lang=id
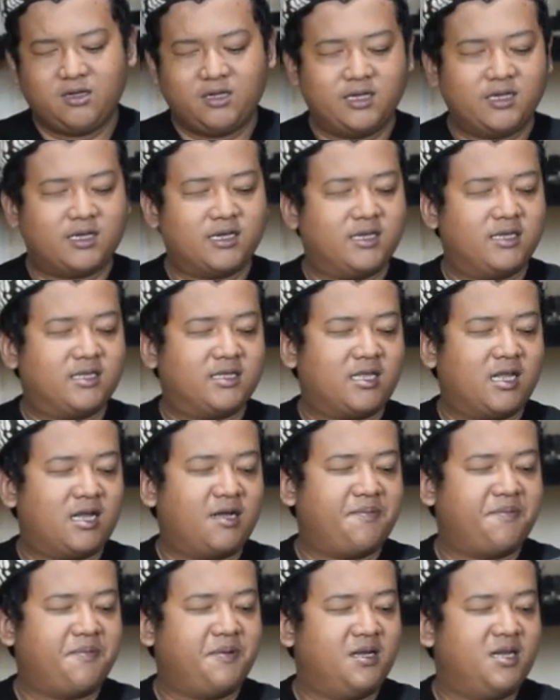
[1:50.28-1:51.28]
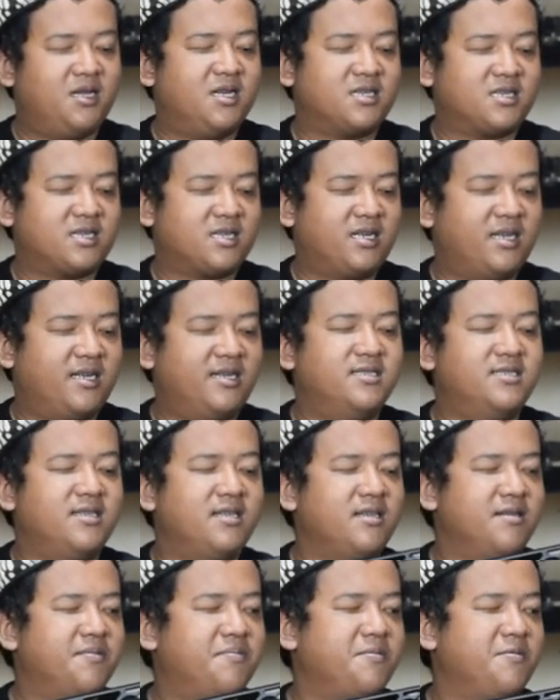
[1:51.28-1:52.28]
Oke, kita bahas
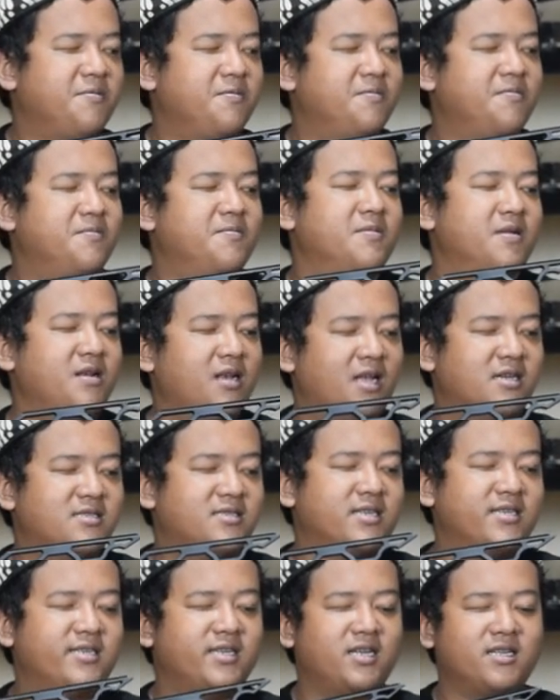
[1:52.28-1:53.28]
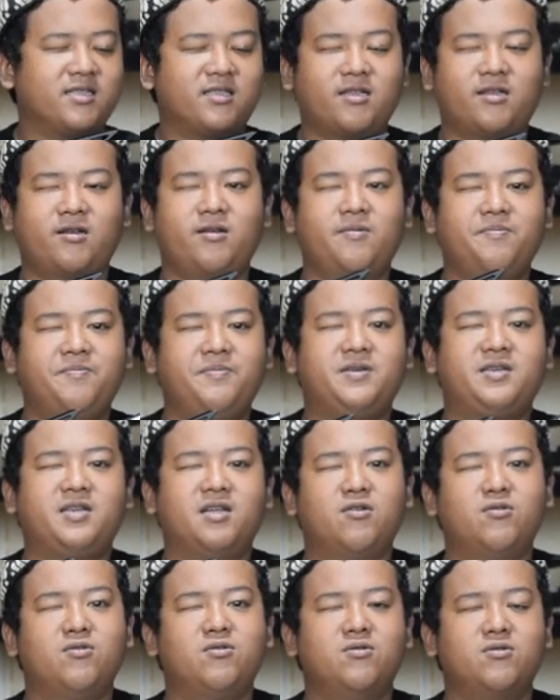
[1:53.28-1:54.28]
dari lawasnya terlebih
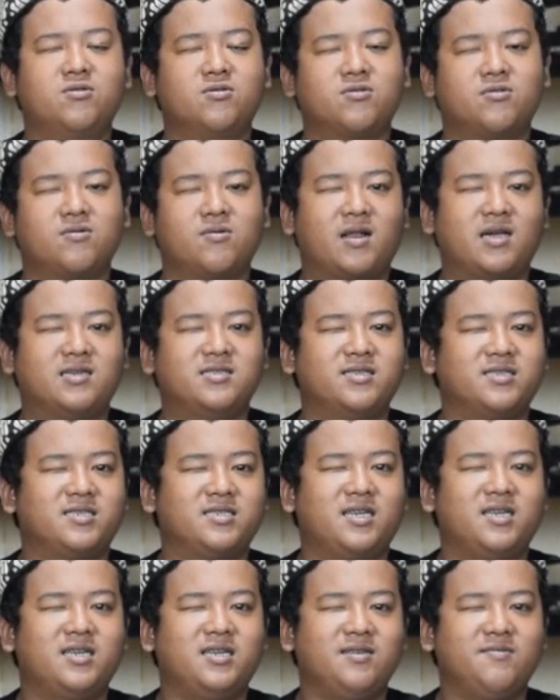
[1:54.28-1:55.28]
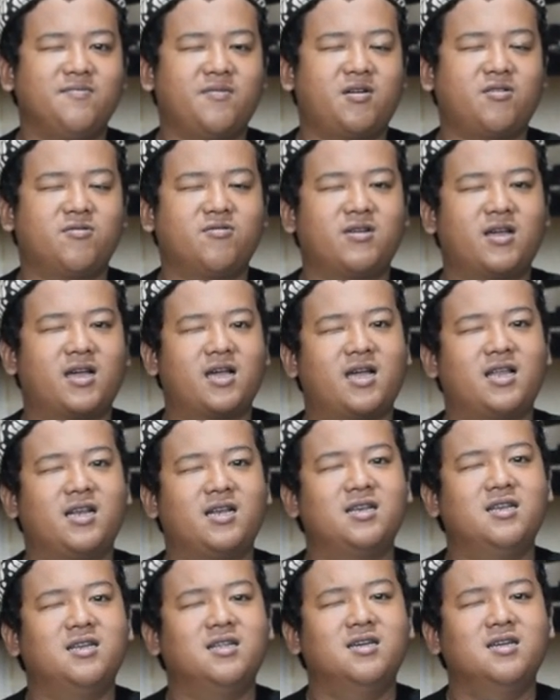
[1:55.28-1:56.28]
dahulu. Untuk lawasnya ini
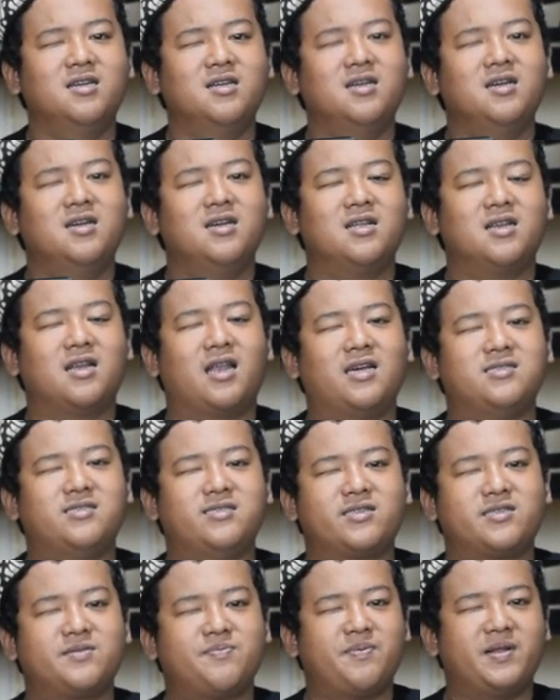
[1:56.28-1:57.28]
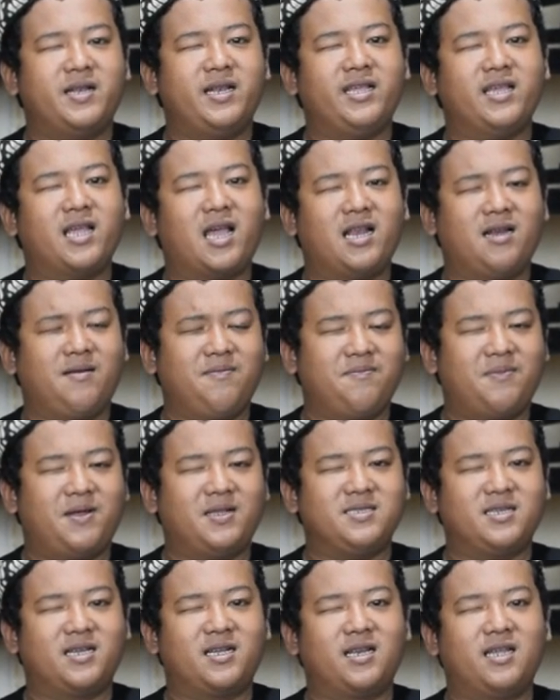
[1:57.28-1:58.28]
menggunakan laras pilihan
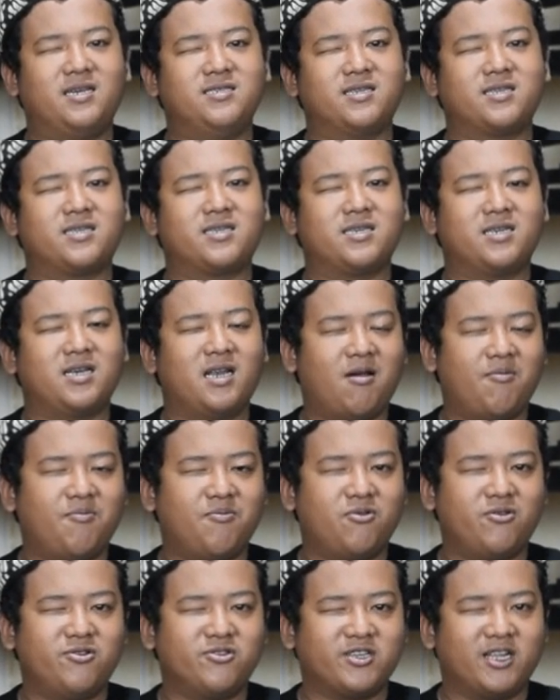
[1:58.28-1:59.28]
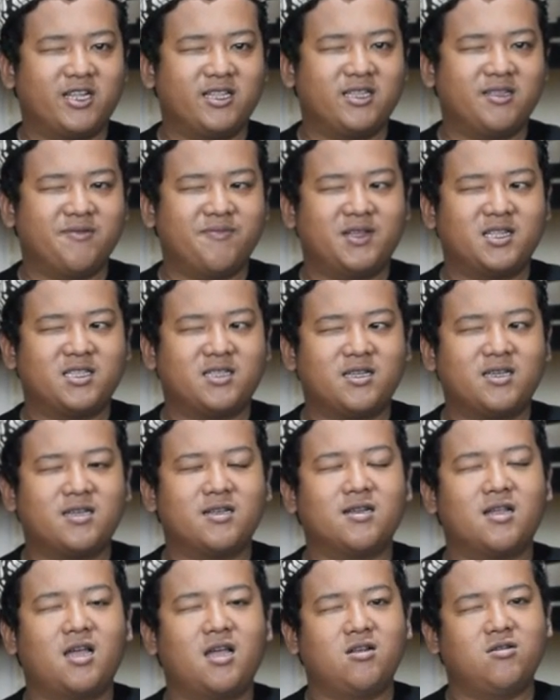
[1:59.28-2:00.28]
panjang laras 60 cm,
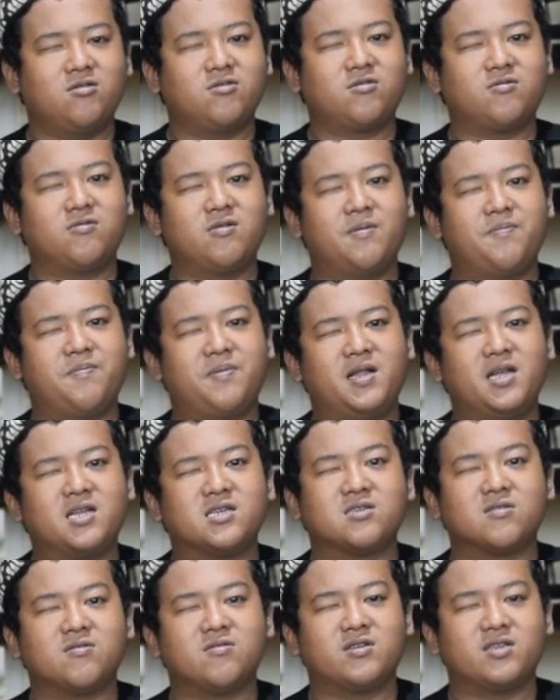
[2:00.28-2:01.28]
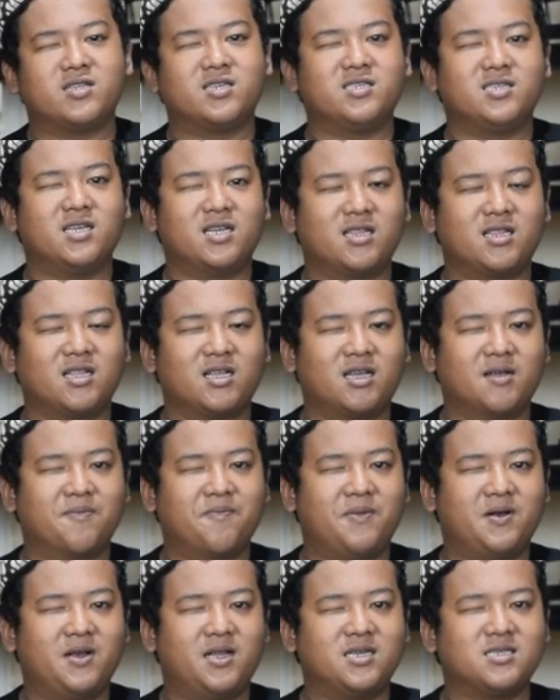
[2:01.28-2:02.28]
alur 12, OD-nya
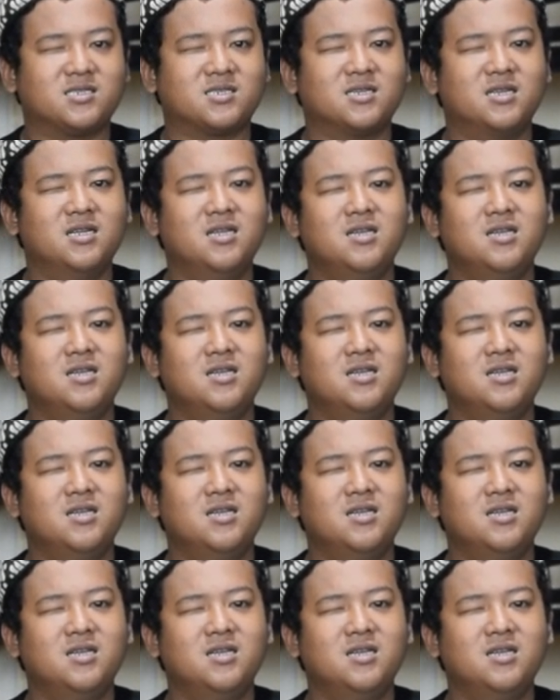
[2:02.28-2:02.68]
13,